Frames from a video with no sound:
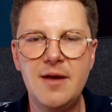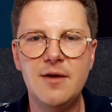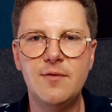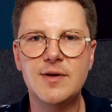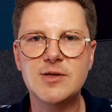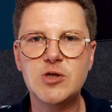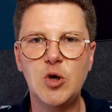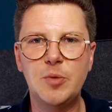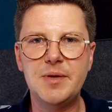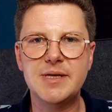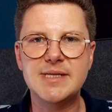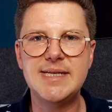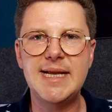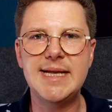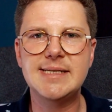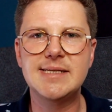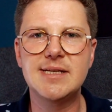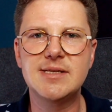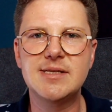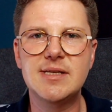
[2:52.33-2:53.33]
Was kommt als
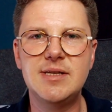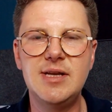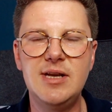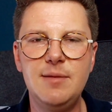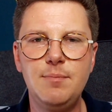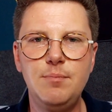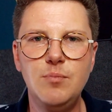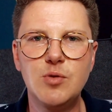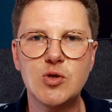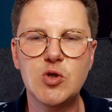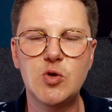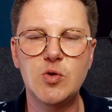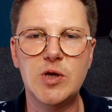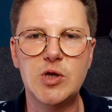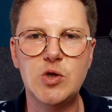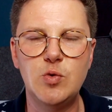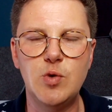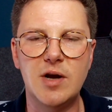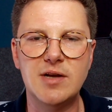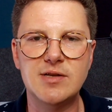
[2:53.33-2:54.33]
nächstes? Die
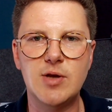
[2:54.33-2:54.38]
Lippenmuskulatur.